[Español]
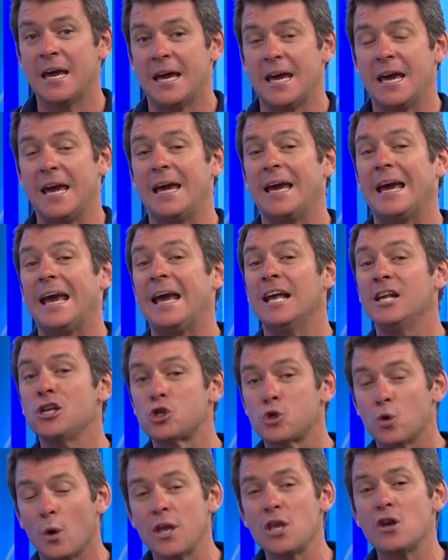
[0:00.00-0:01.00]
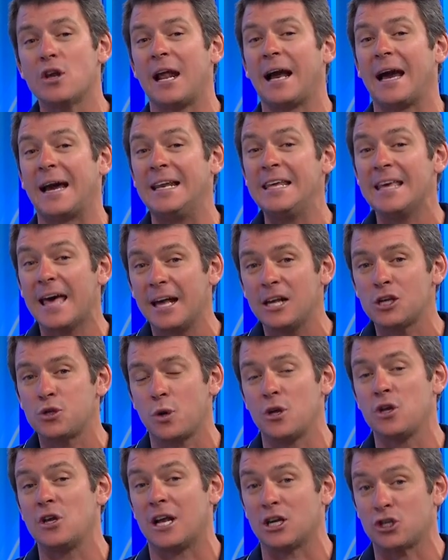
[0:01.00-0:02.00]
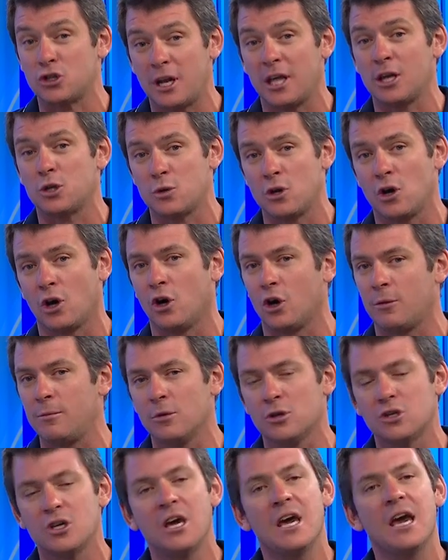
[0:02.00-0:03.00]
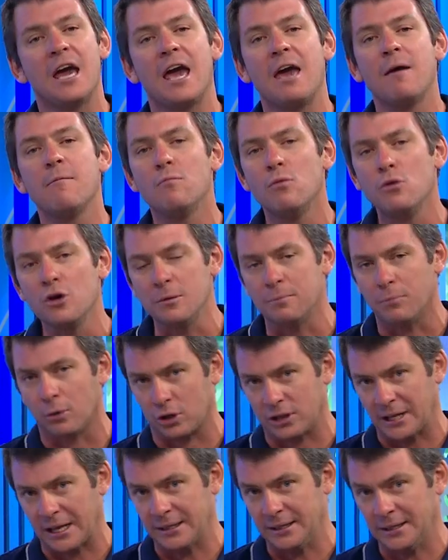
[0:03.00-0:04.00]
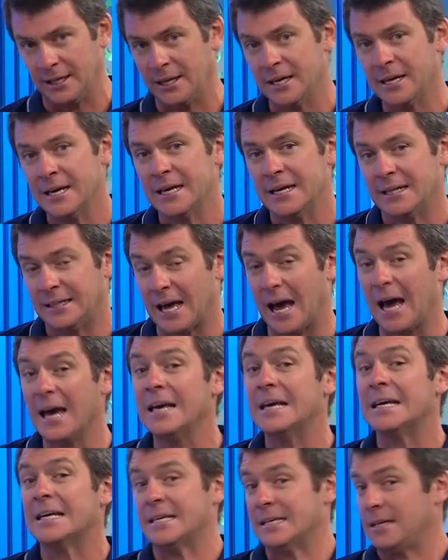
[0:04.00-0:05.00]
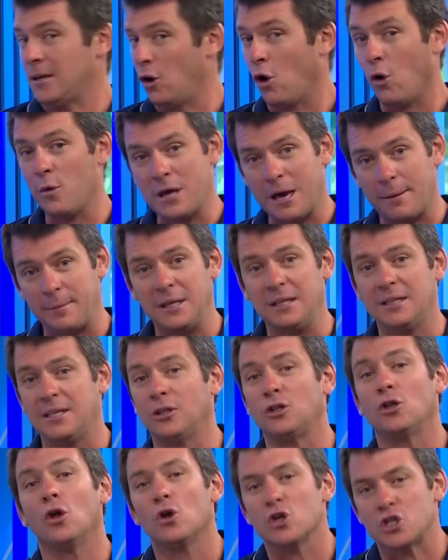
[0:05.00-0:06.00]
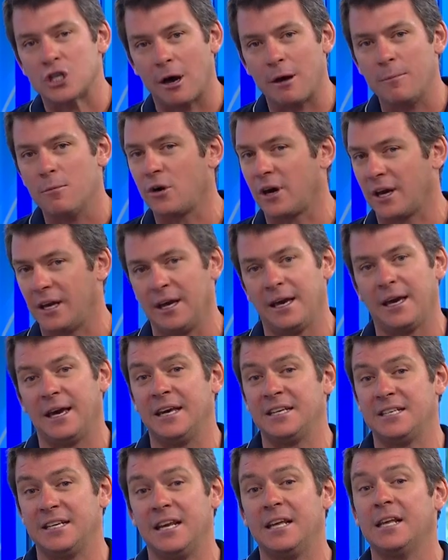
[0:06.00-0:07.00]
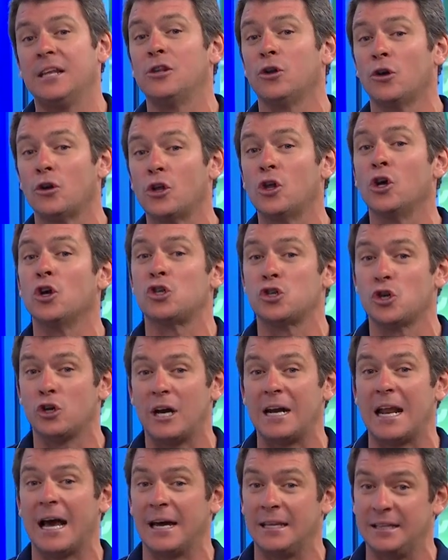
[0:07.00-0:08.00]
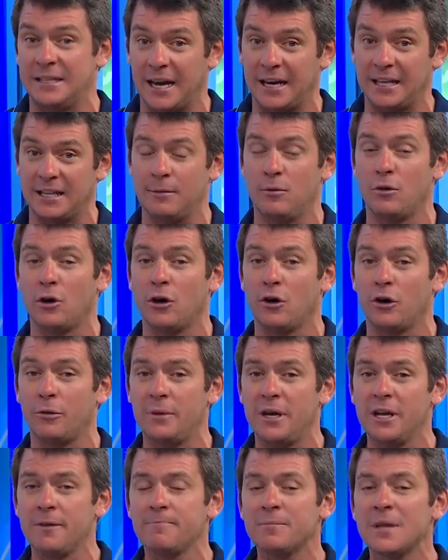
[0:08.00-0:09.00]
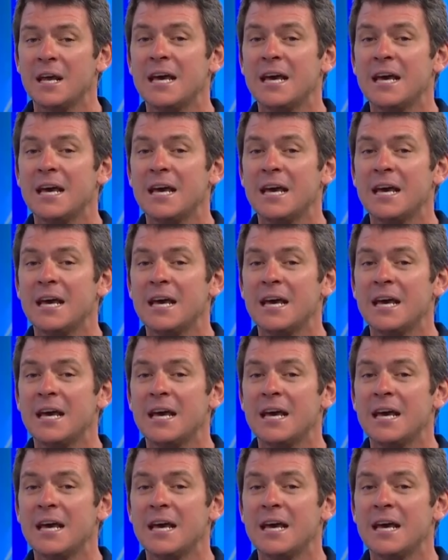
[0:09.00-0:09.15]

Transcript: Eh, el sueño, la calidad del sueño y las horas de sueño que dormimos es muy importante. Obviamente todos sabemos que es en el entorno de 8 horas la cantidad que tenemos que dormir.